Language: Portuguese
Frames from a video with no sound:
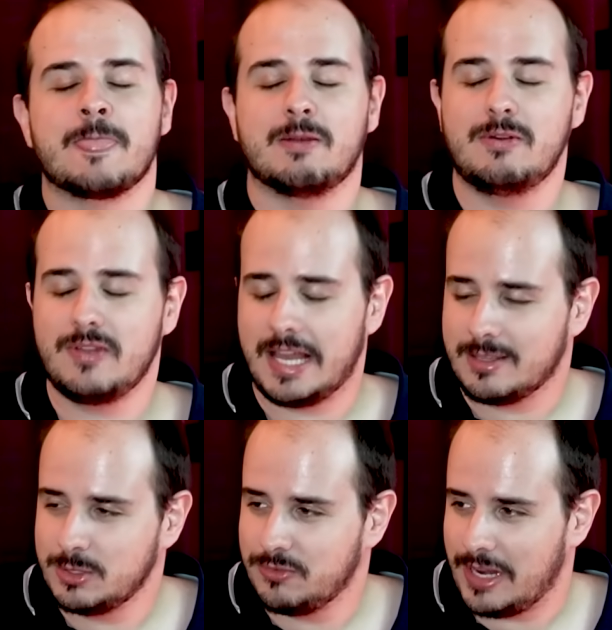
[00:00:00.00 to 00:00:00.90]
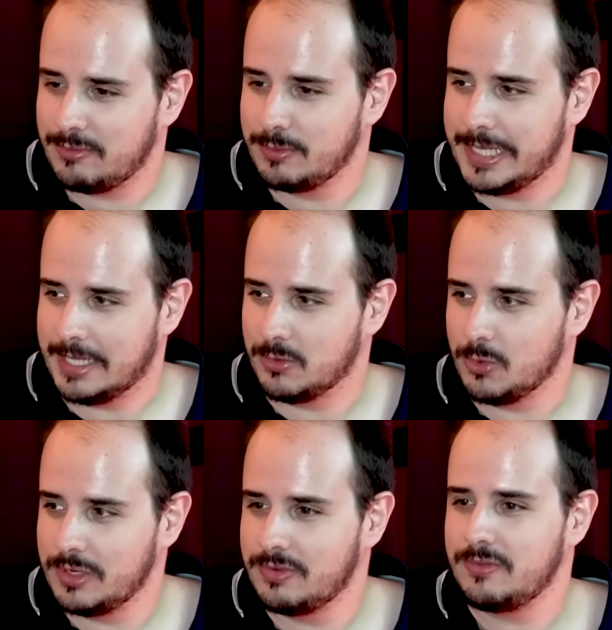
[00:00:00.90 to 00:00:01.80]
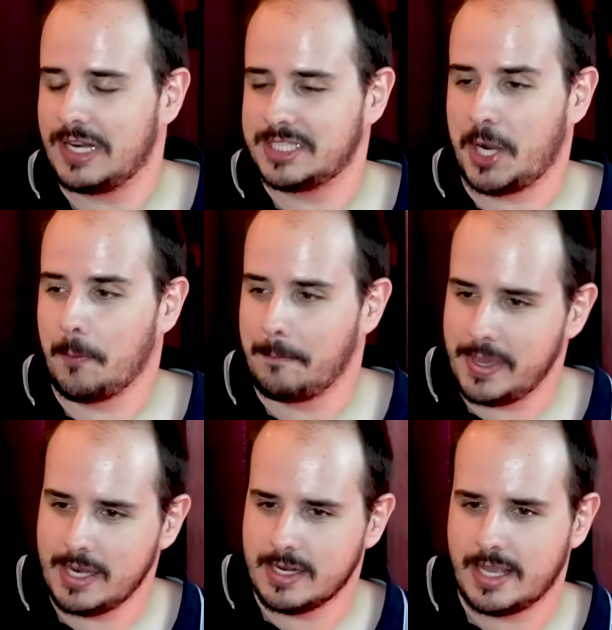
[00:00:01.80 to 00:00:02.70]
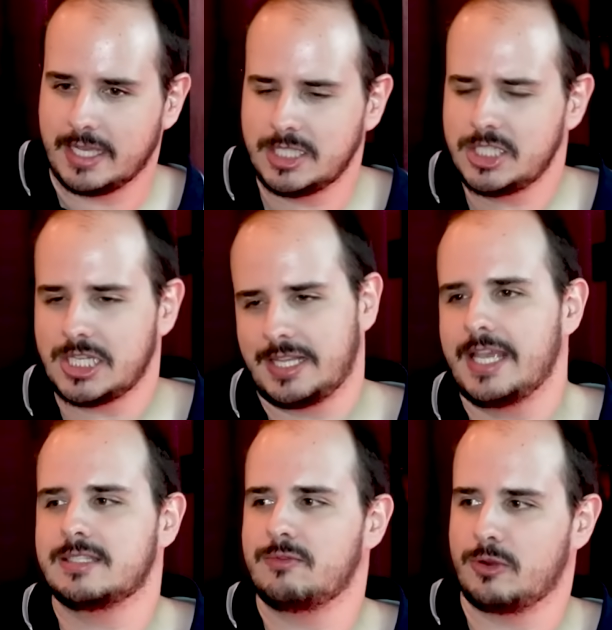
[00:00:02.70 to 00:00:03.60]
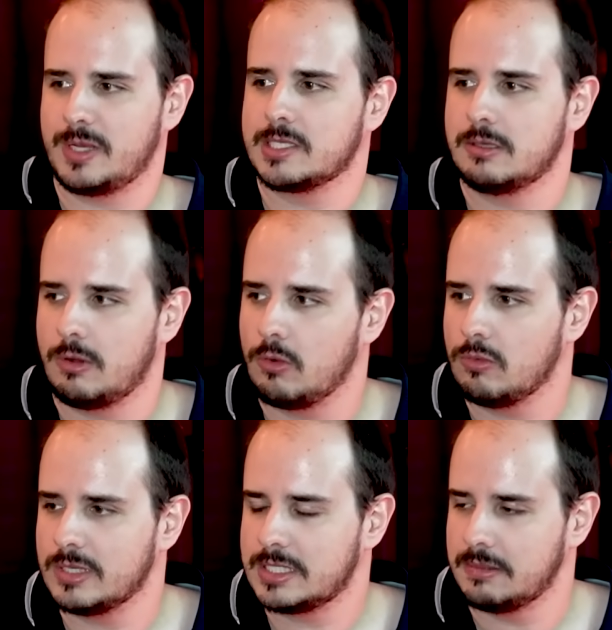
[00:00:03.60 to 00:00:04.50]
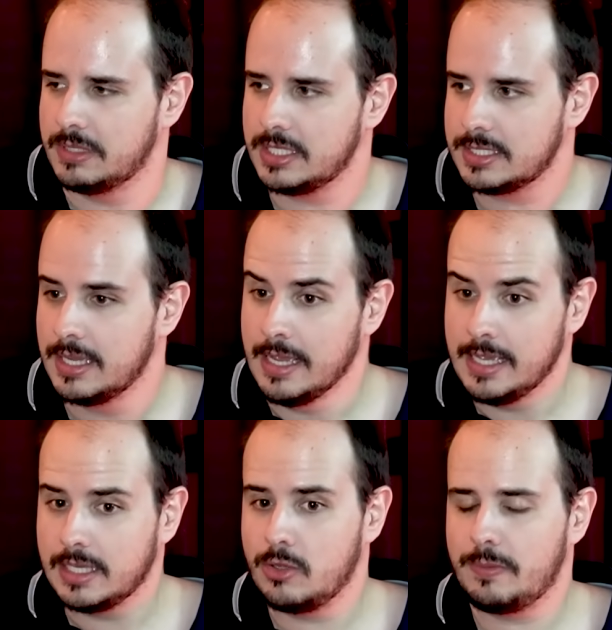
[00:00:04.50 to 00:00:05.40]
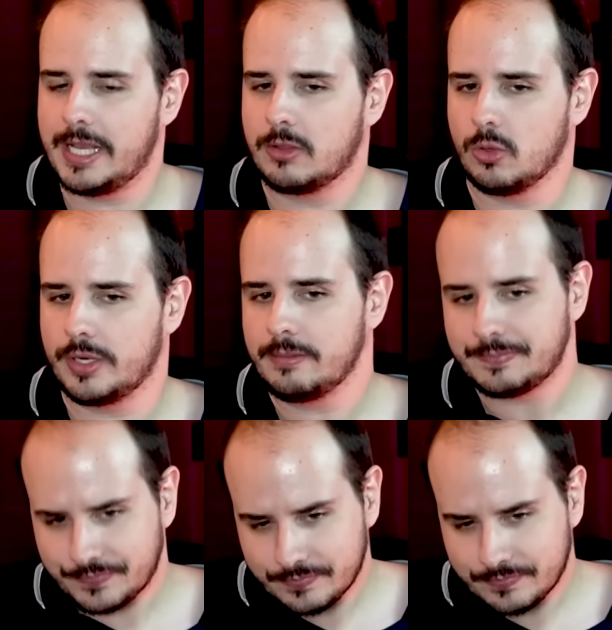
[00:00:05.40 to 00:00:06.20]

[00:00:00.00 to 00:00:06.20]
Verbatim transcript: Vamos falar então de Flávio Briatore, vamos falar de Alpine, né? A gente já tem essa informação há algumas semanas que o Briatore